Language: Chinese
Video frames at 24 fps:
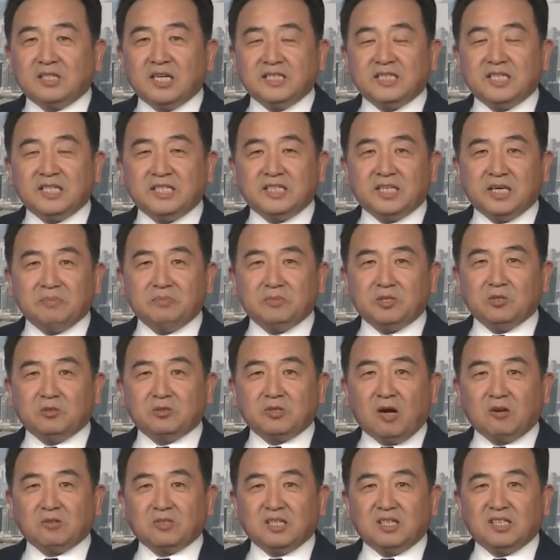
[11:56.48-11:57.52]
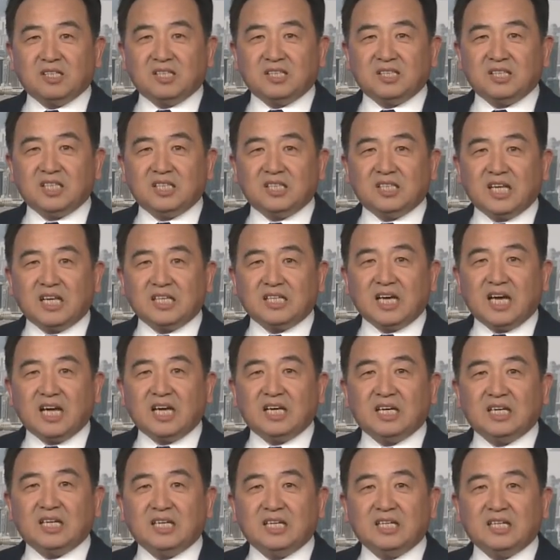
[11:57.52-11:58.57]
这期节目就到这里，谢谢大家，
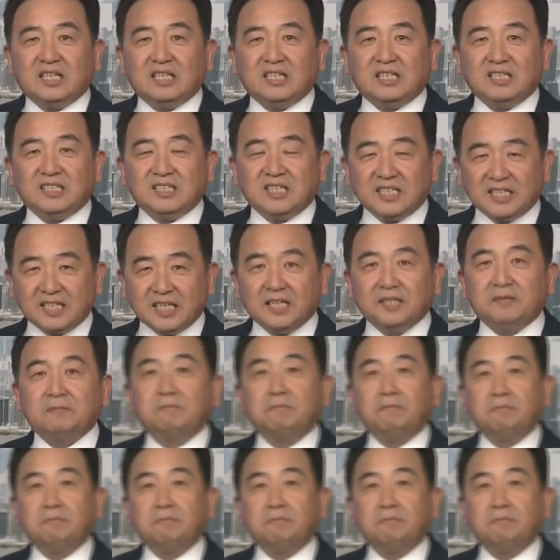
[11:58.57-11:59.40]
再见。